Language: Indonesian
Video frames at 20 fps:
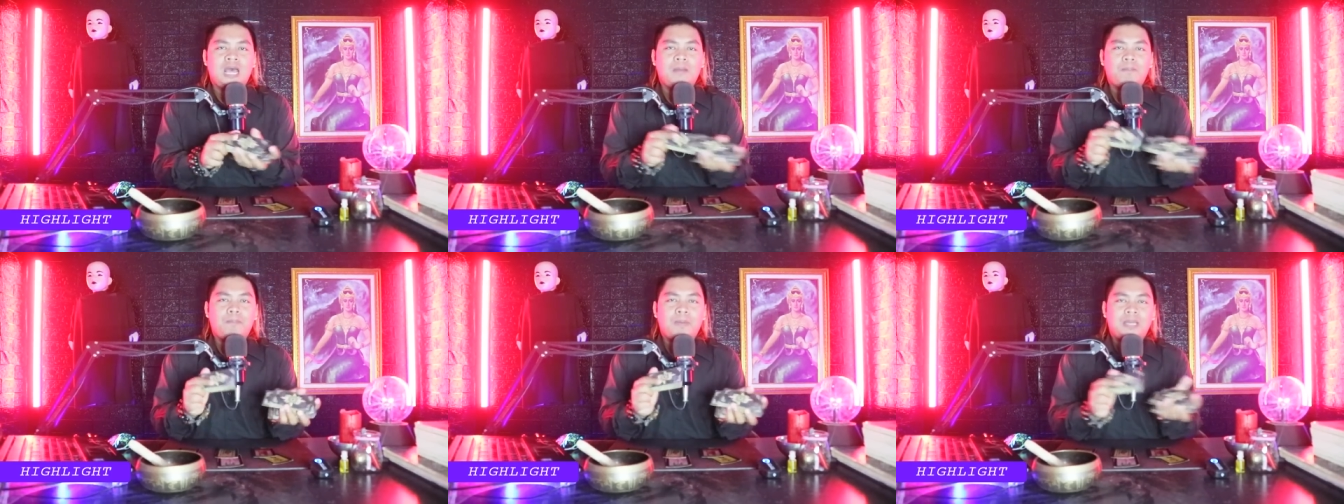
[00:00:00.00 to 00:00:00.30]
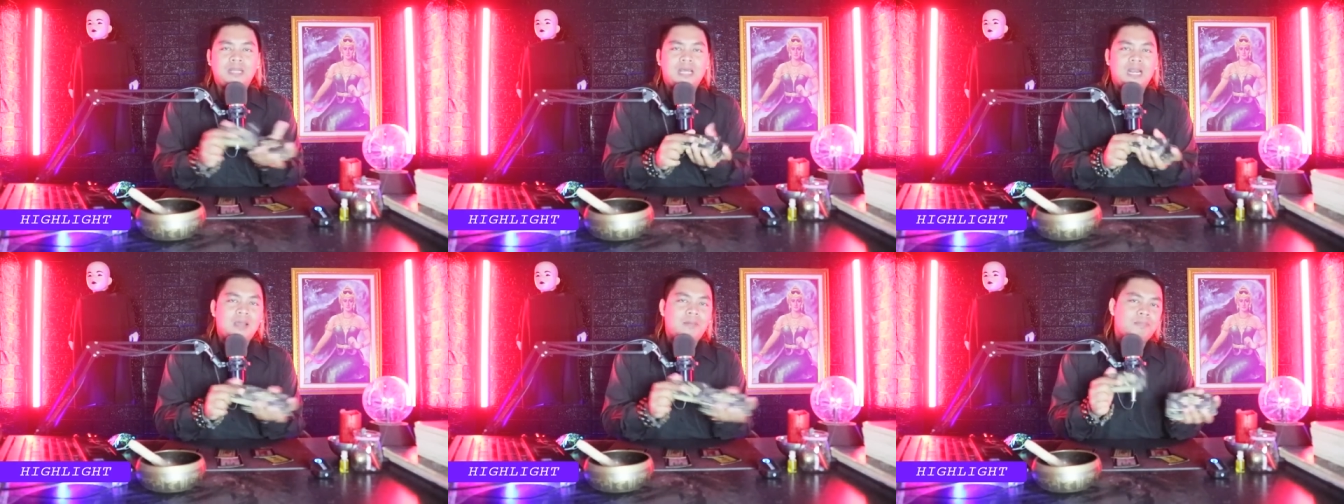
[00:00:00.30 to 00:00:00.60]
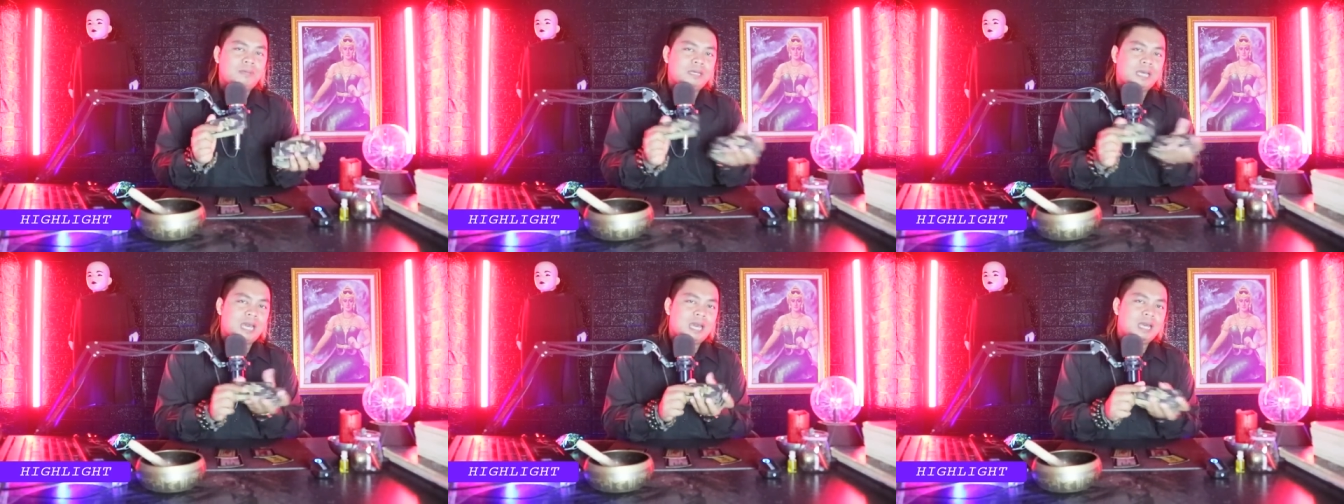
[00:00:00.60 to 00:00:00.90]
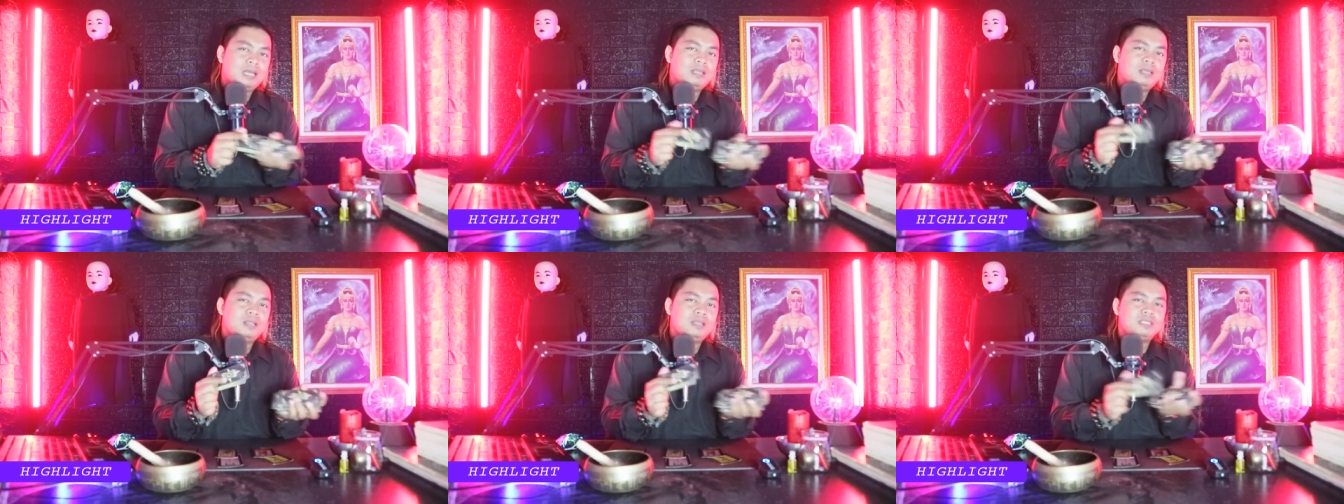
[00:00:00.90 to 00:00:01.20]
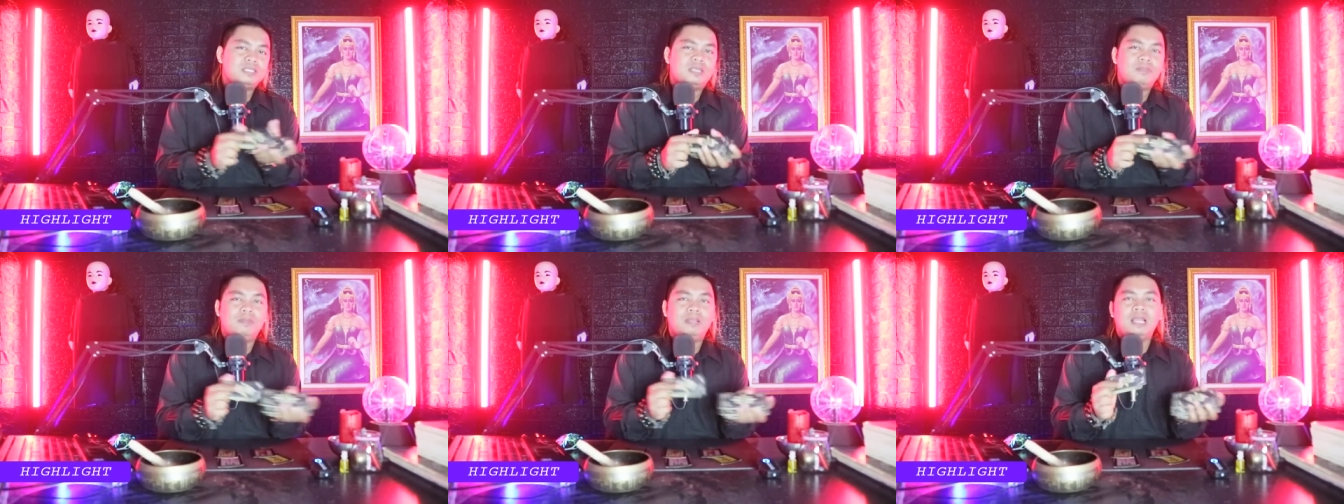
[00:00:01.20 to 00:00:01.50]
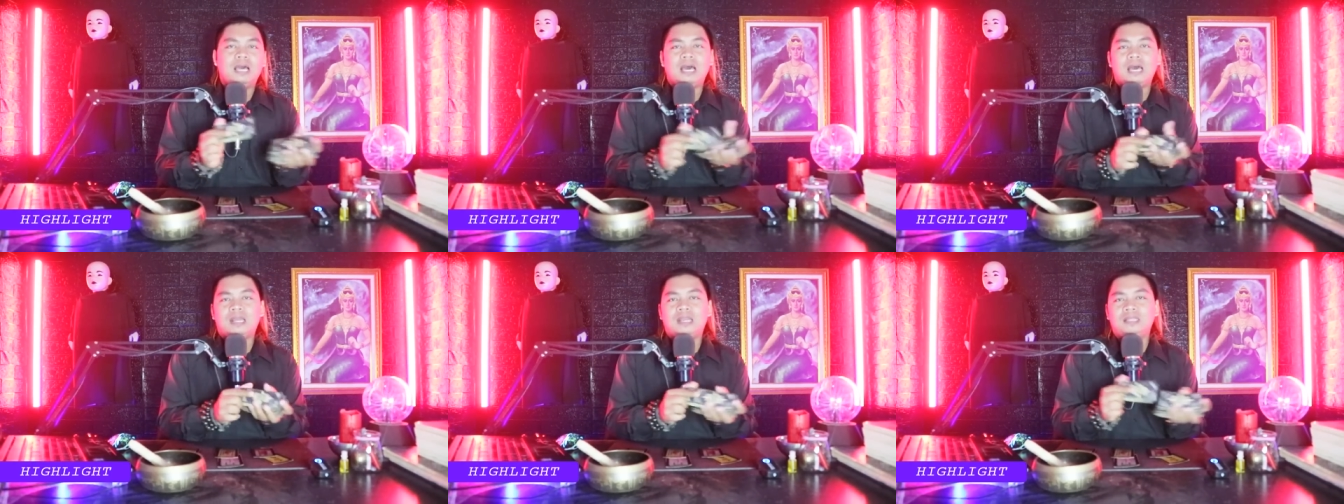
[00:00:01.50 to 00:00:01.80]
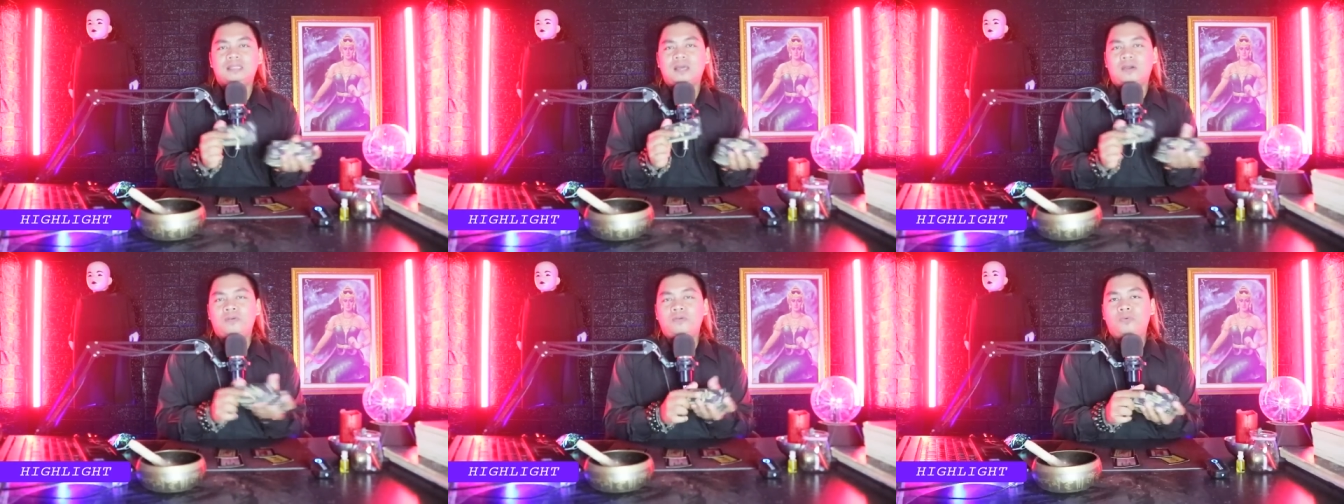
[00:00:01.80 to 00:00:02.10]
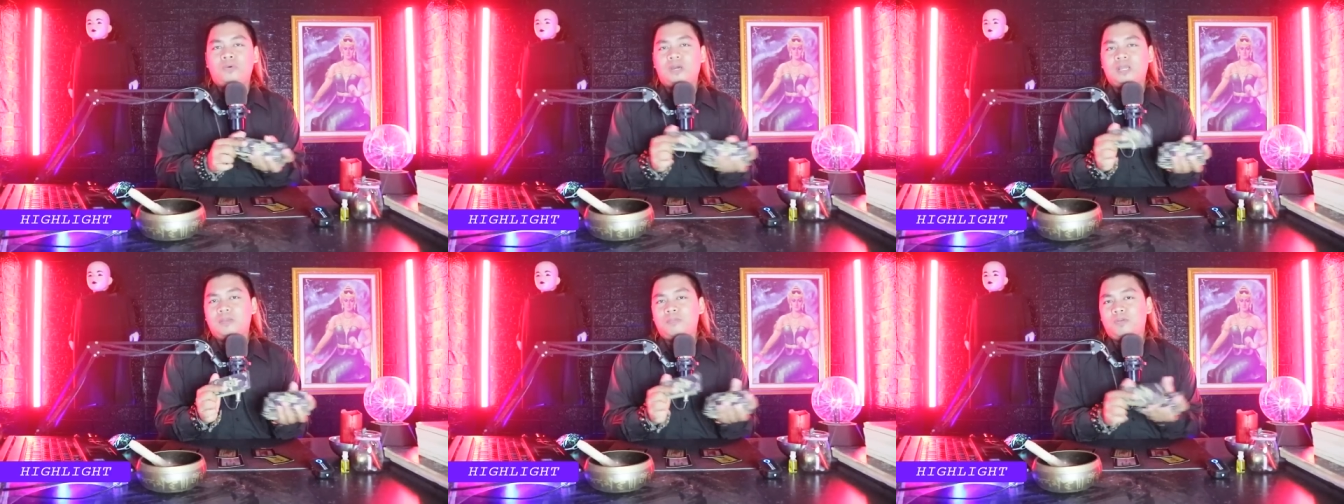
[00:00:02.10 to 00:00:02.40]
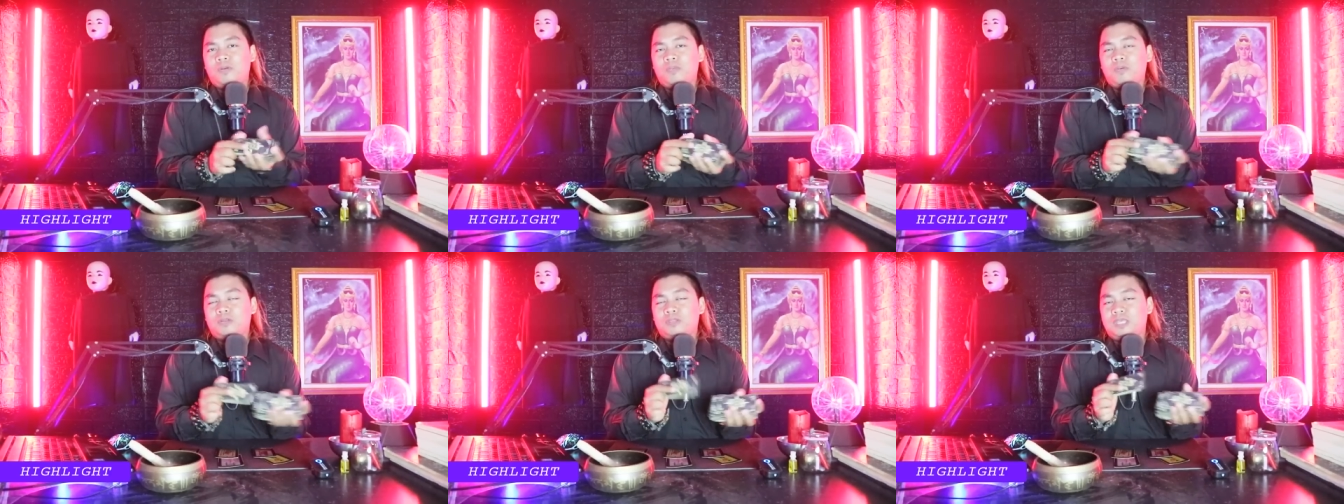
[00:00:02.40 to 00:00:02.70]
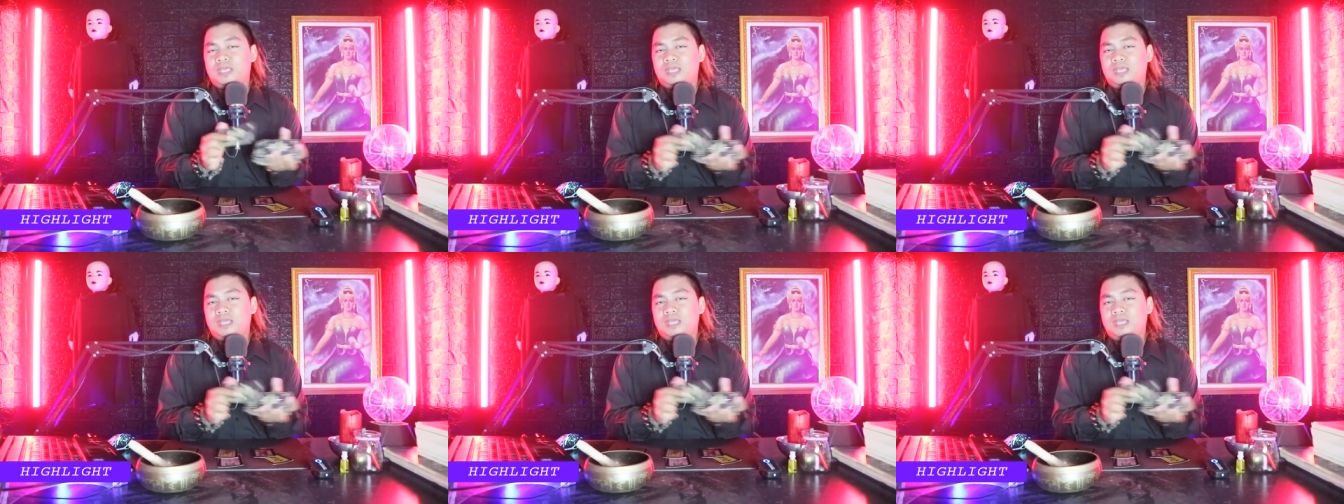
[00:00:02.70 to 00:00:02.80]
apa dalam karir Rizky Bilar di tahun 2023?